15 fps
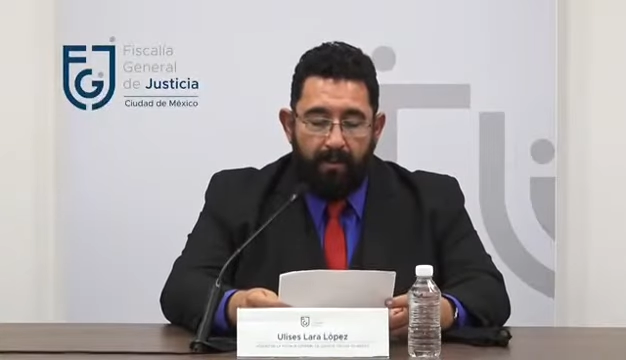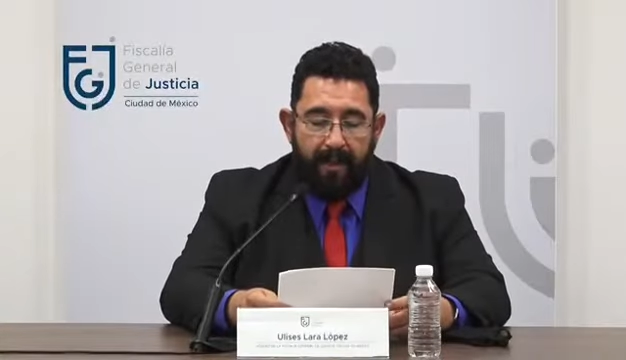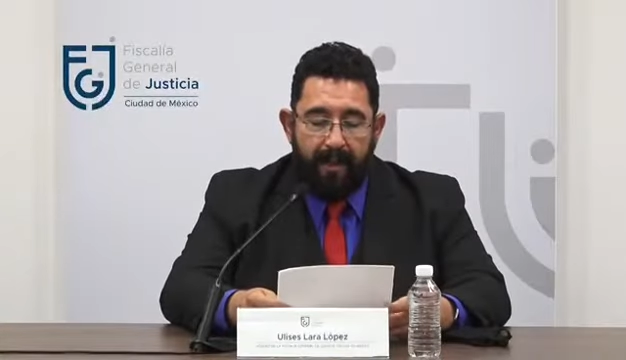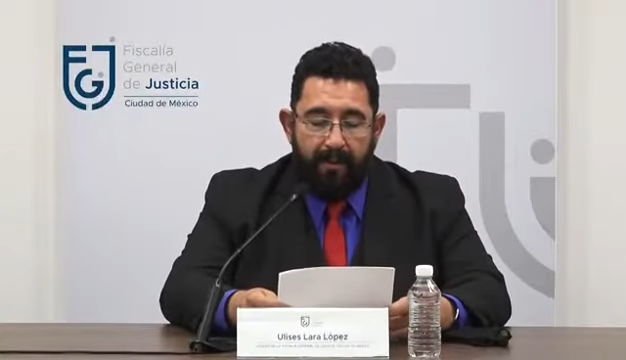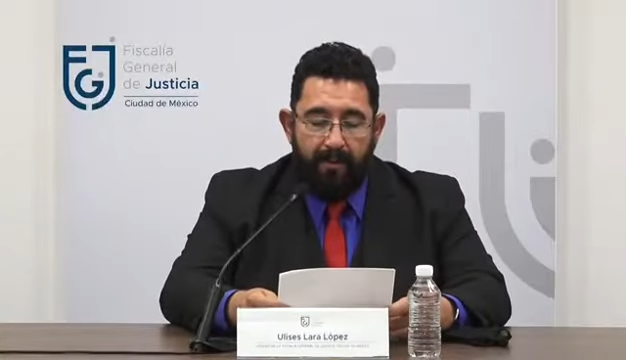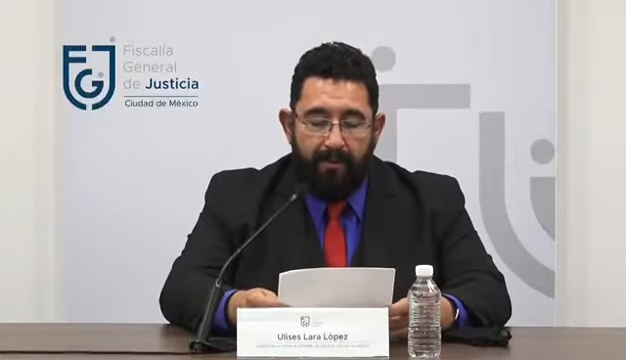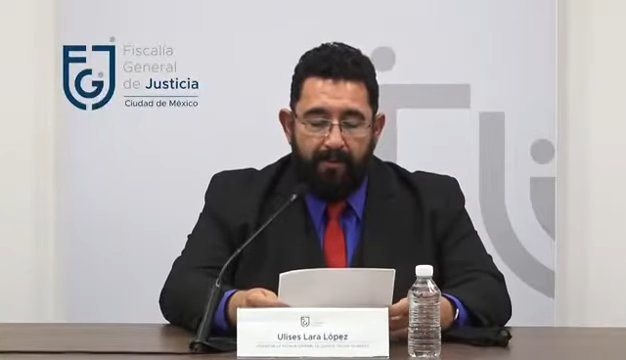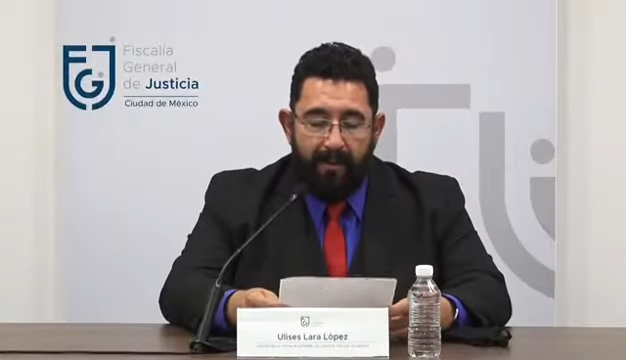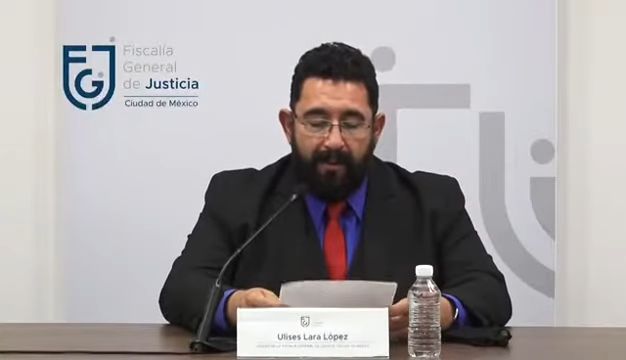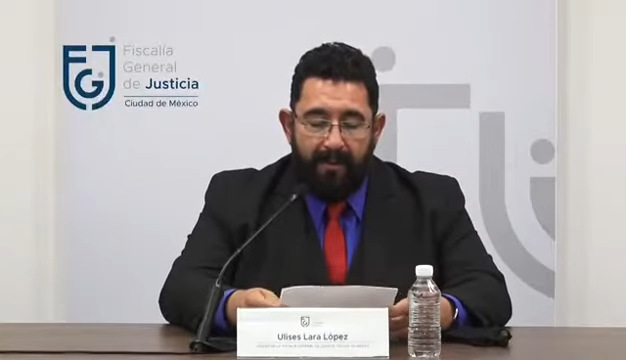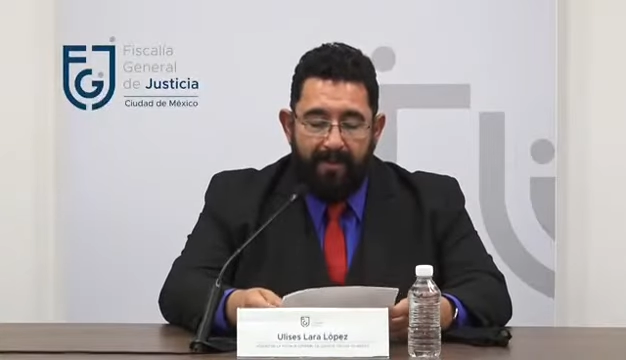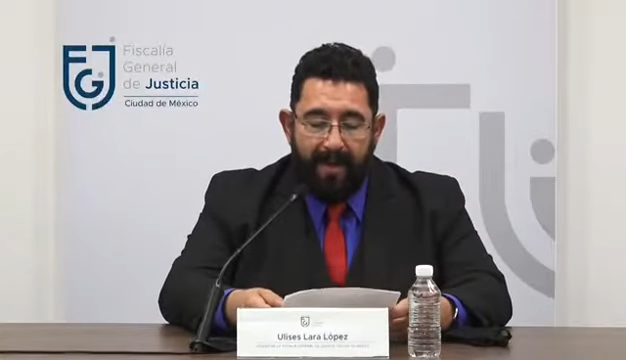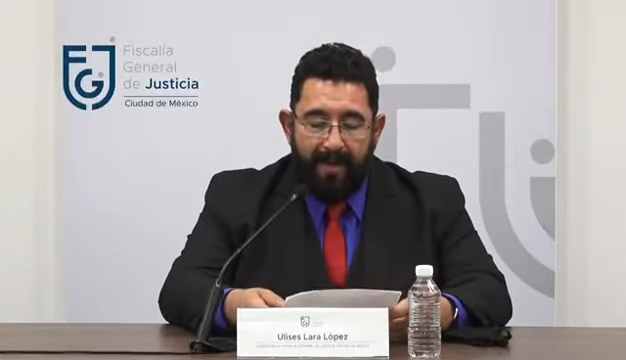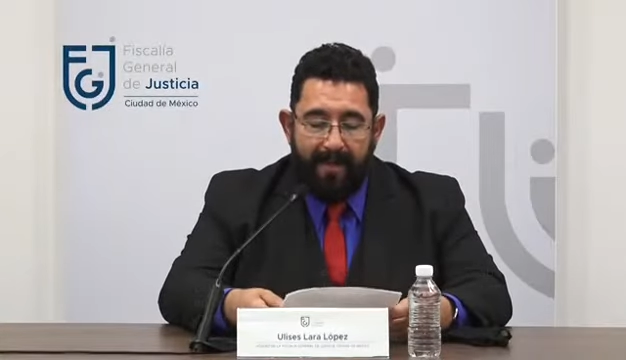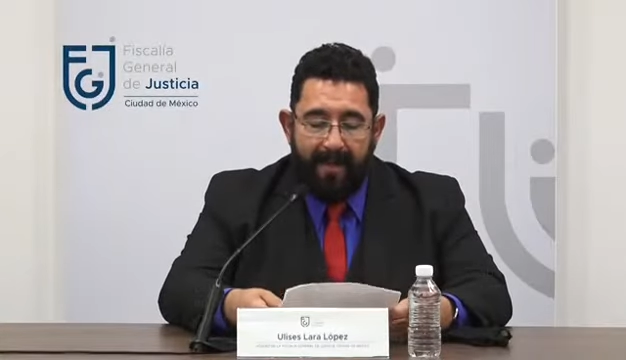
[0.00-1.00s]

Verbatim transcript: de ellos, Iván